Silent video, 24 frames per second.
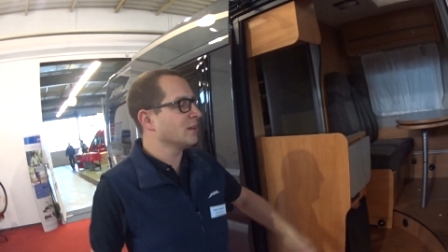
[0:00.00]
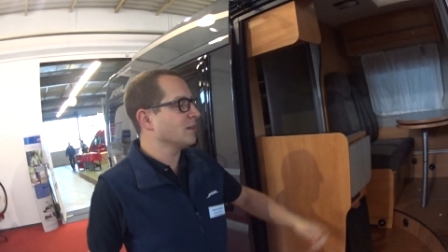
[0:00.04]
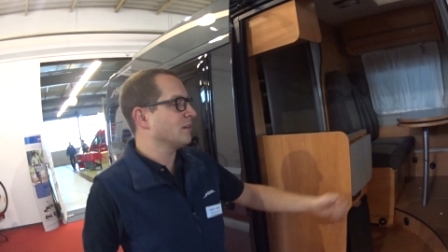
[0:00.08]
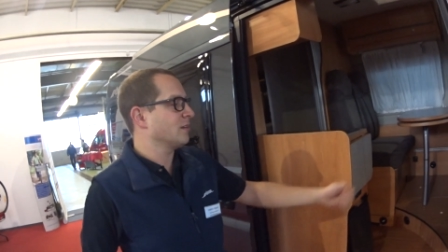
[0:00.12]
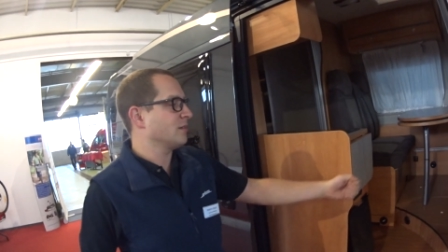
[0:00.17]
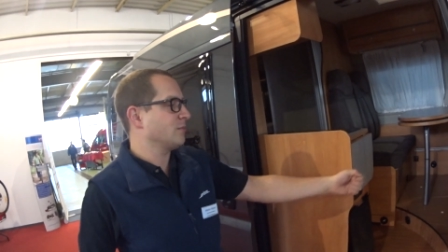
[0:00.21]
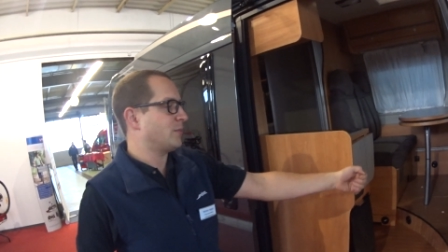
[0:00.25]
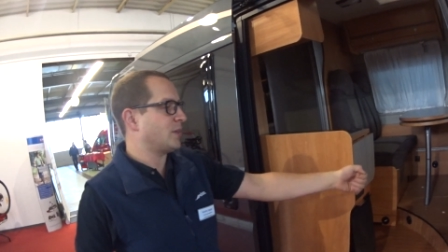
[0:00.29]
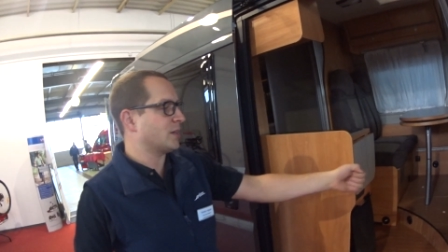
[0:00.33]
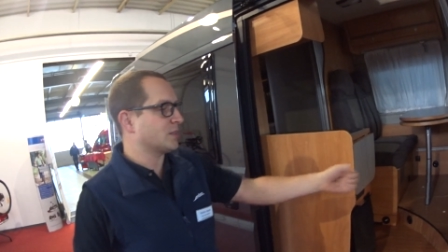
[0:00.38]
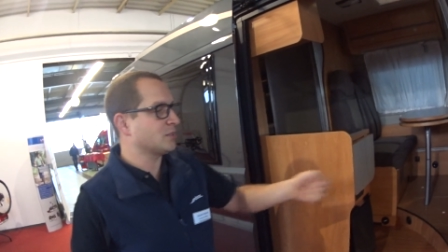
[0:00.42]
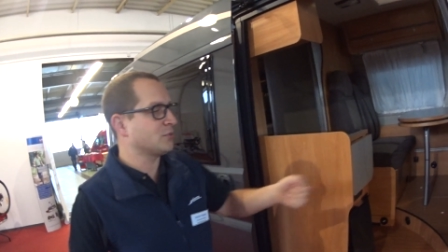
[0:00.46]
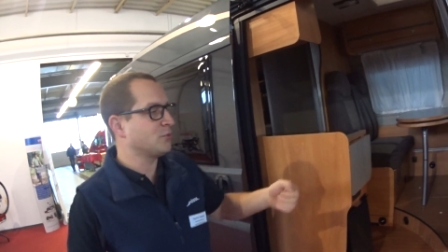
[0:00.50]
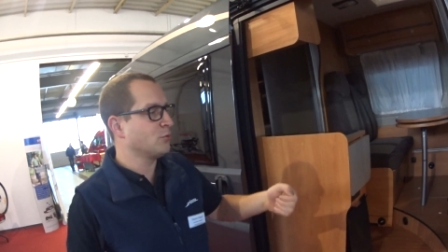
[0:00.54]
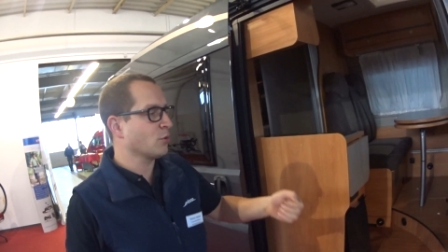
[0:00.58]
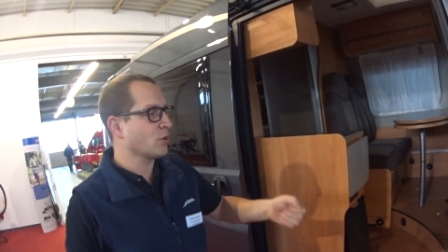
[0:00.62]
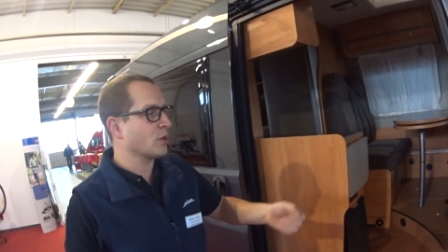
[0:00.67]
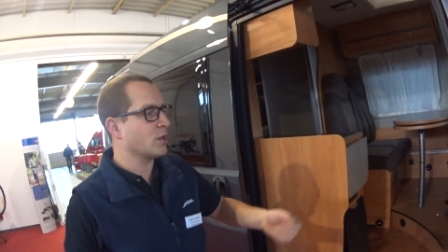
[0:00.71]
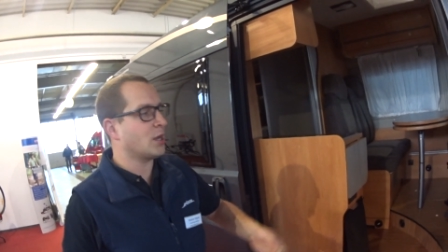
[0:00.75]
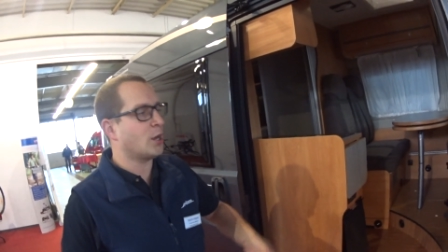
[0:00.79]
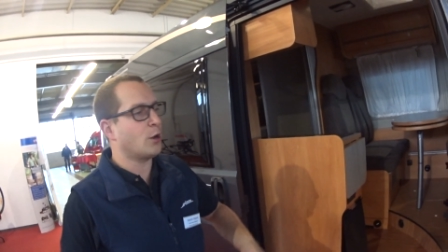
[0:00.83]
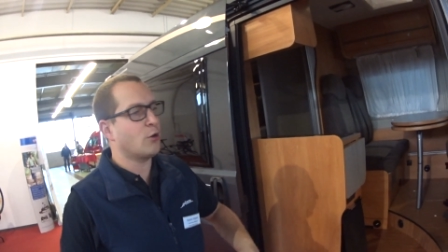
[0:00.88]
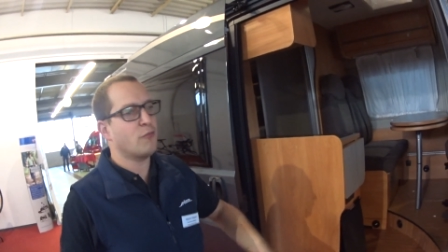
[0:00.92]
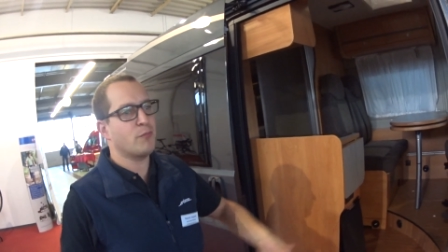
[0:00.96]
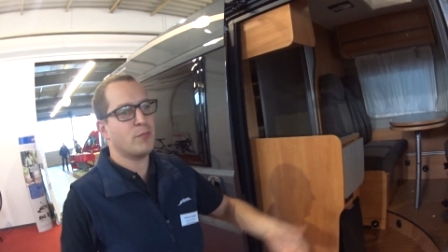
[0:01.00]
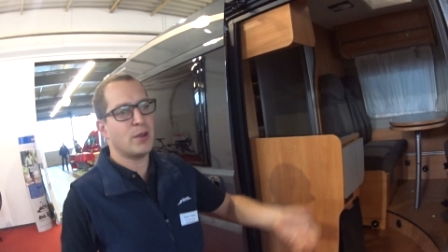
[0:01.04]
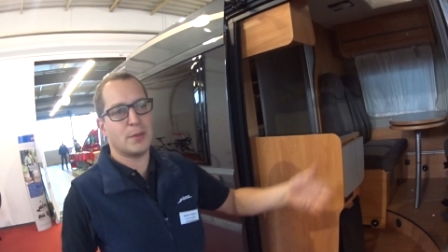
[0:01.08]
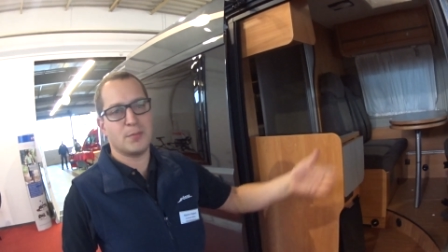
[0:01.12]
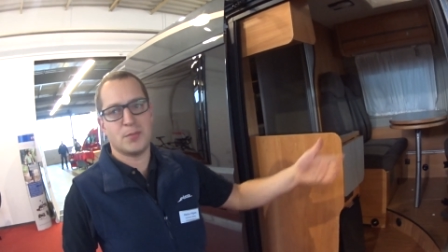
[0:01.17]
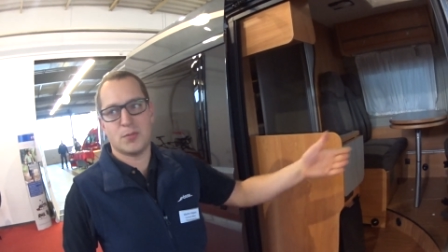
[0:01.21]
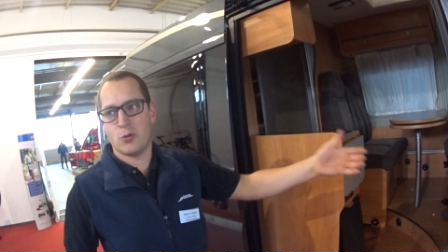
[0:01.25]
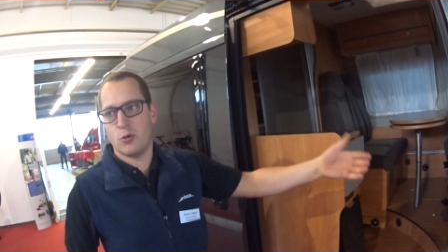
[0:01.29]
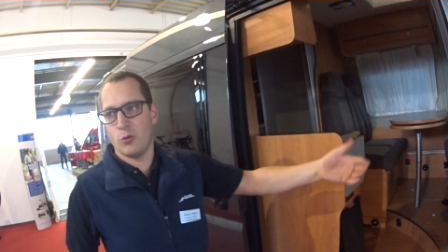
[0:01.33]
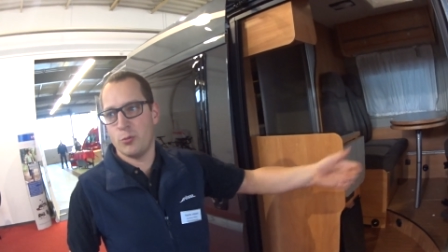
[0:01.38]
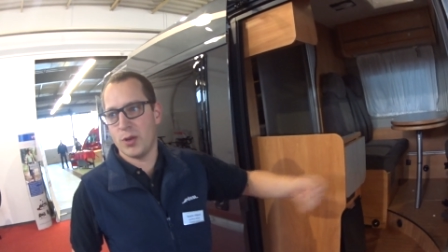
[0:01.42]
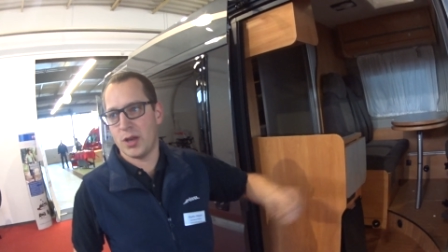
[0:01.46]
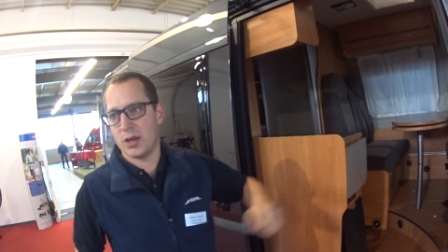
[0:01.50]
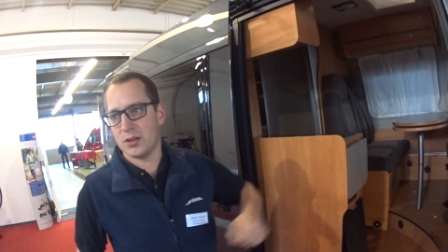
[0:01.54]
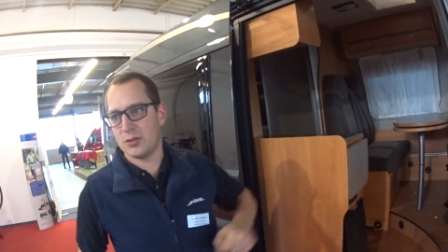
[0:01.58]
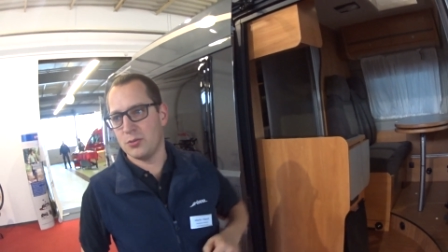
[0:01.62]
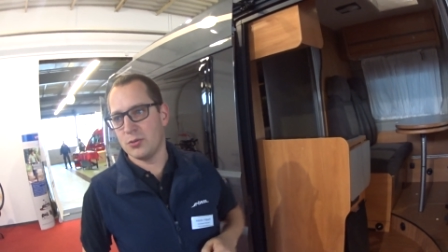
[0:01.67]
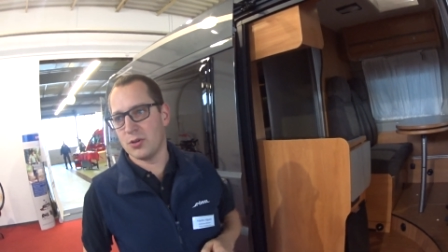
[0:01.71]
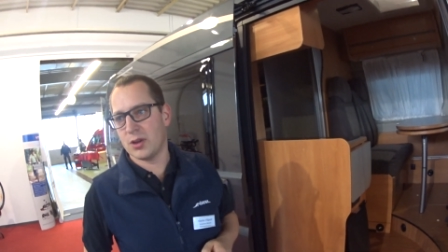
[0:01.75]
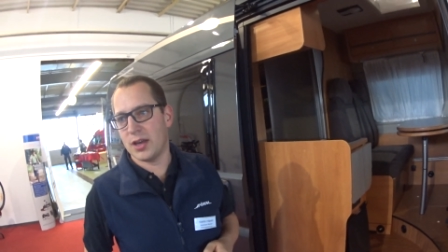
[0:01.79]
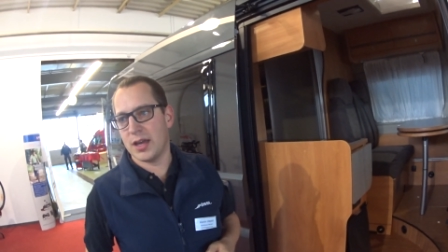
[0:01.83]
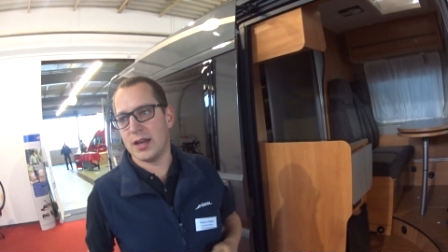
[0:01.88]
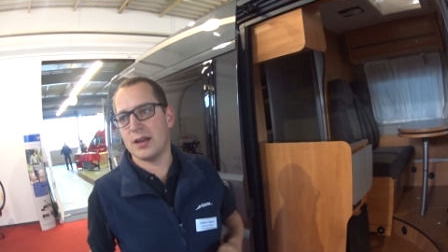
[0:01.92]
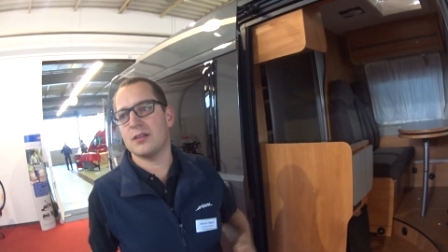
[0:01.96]
Man macht die Türe auf, bleibt der Gummi an der
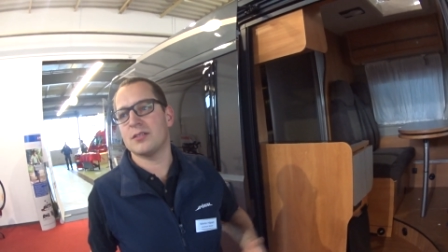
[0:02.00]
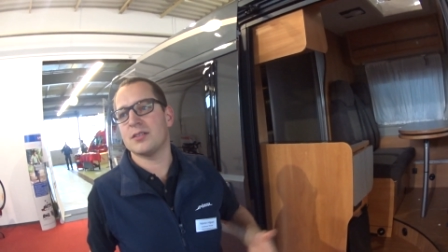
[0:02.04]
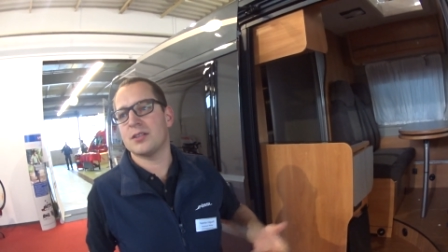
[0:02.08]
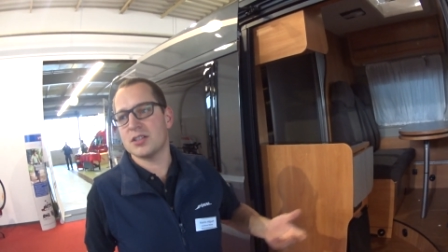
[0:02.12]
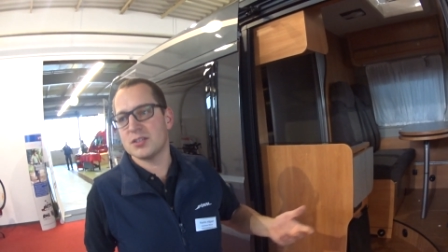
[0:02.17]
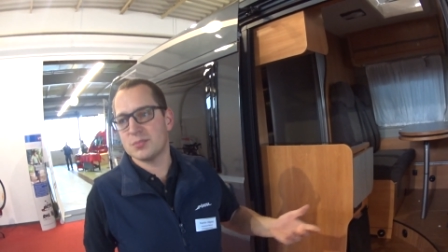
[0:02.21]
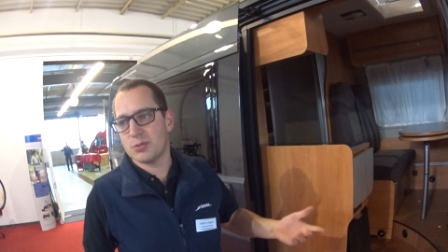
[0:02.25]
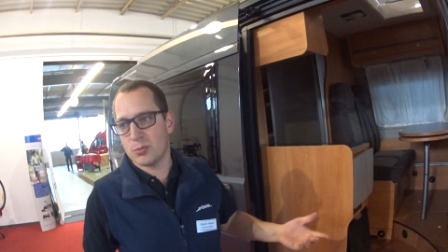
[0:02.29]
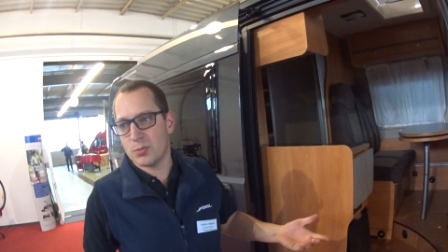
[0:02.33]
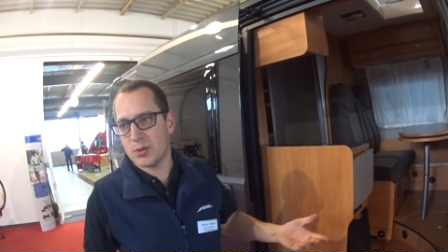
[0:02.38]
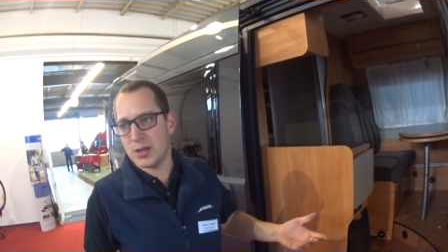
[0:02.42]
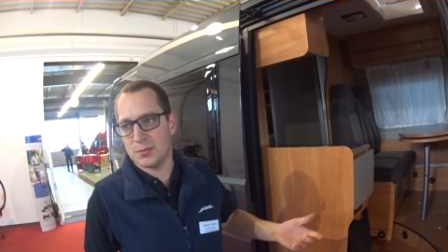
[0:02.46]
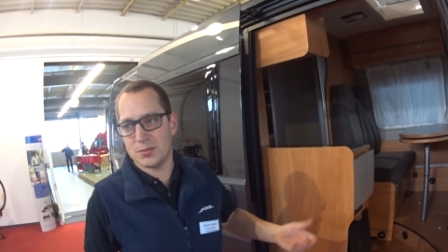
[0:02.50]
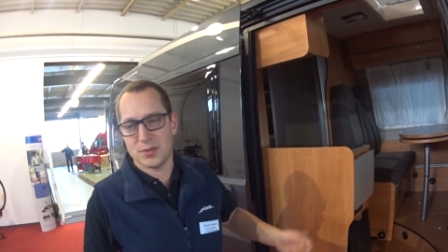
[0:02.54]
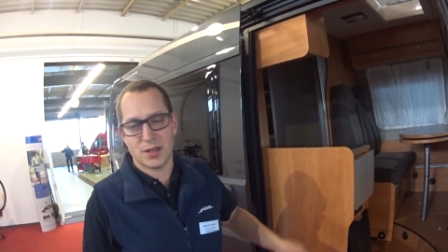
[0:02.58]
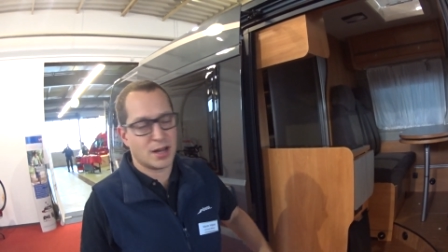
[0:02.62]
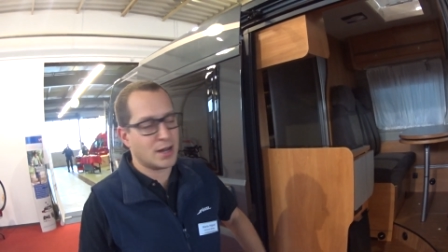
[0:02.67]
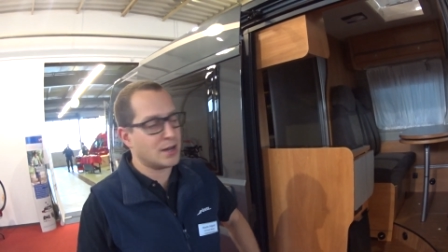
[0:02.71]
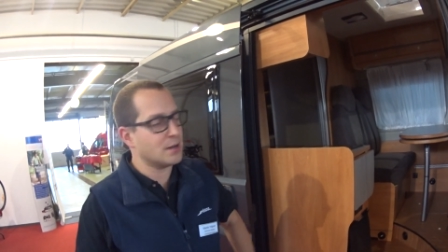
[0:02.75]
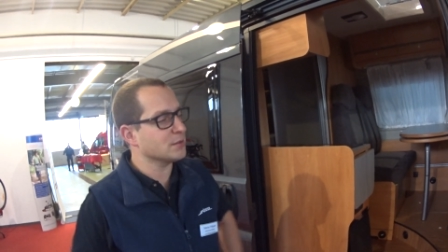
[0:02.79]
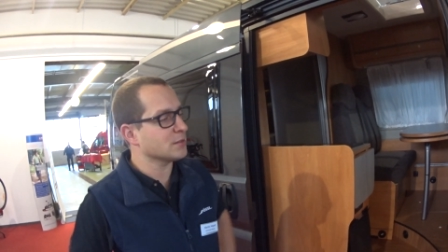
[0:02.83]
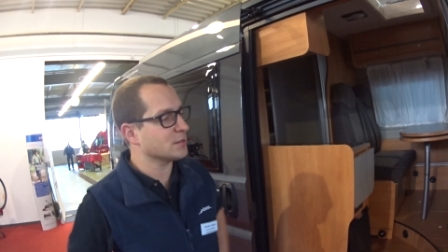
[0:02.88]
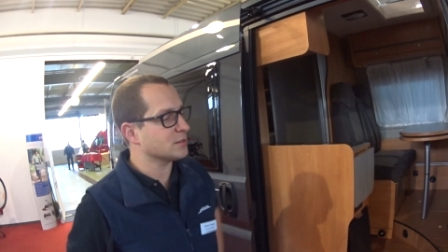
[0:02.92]
Türe hängen und dann ist das Problem da.